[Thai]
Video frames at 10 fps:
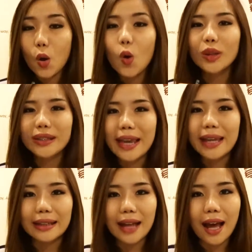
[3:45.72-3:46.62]
คนเก่ง
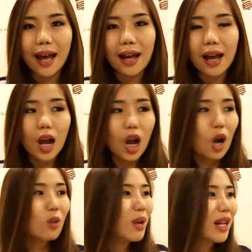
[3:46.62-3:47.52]
นะคะ
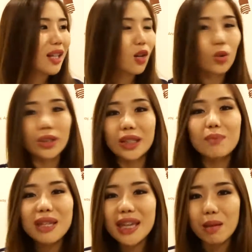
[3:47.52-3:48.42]
เขามาจากคนที่
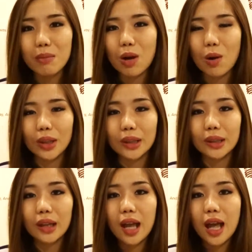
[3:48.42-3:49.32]
ไม่เก่งมาก่อน
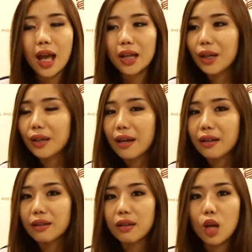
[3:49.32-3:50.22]
ดังนั้น
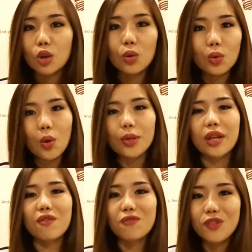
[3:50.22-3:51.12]
ทุกคน
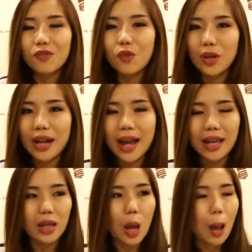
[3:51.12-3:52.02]
เนี่ยฝึกฝนได้
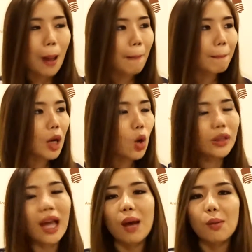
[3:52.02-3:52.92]
บางคน
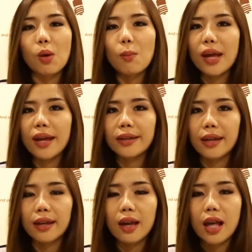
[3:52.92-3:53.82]
ถามเข้ามาเนี่ย
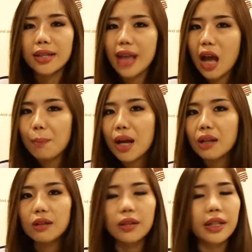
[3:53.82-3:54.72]
ยากมาก
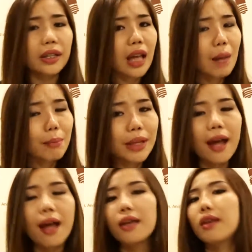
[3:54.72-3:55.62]
เลยทำไม่
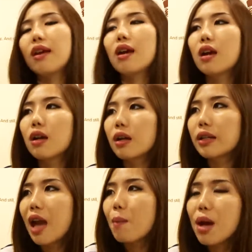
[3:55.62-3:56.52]
ได้
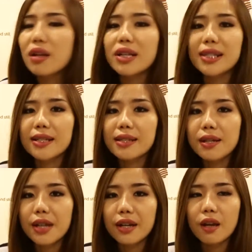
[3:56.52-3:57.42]
ยากมากเลยฉันจะ
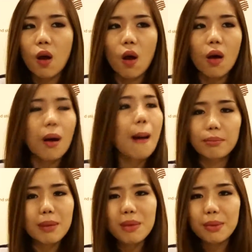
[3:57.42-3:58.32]
เรียนได้หรอ
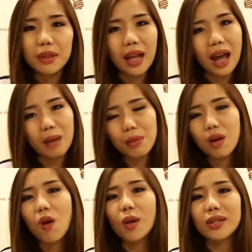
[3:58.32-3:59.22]
ไม่มีพื้นฐานมา
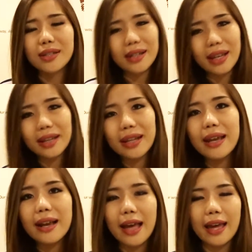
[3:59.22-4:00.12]
ก่อน จะเรียนได้
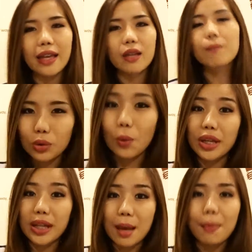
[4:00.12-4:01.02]
ยังไง ต
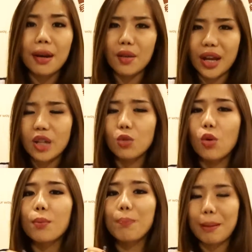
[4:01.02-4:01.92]
นี้เนี่ยแพราอยากให้ทุกค
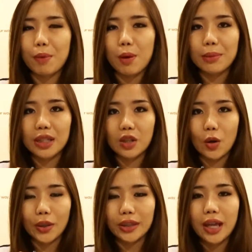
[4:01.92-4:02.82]
นปรับความคิดก่
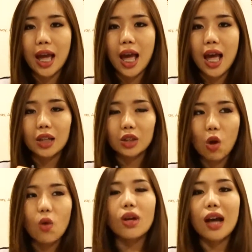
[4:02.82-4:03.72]
อน ต้
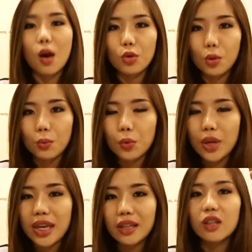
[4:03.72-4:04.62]
องเคารพตัว
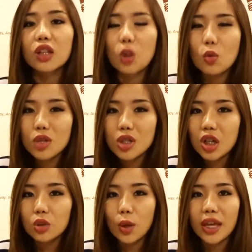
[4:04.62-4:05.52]
เอง ต้องเชื่อ
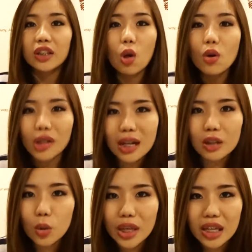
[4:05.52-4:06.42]
ตัวเองต้องรัก
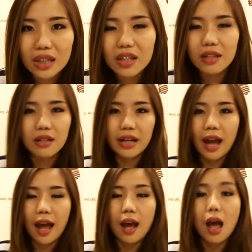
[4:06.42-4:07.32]
ตัวเองเยอะๆนะ
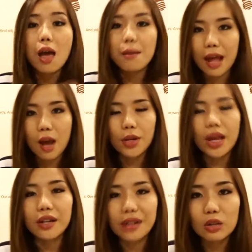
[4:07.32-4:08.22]
คะแพลเนี่ย
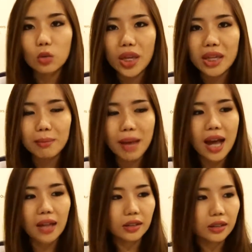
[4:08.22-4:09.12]
รักตัวเองมาก
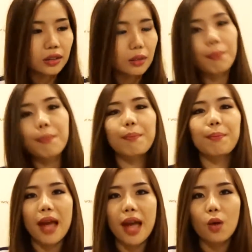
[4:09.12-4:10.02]
คือแพ
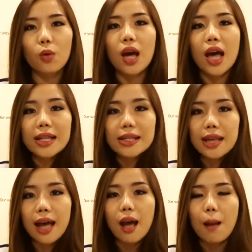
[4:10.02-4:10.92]
ลจะ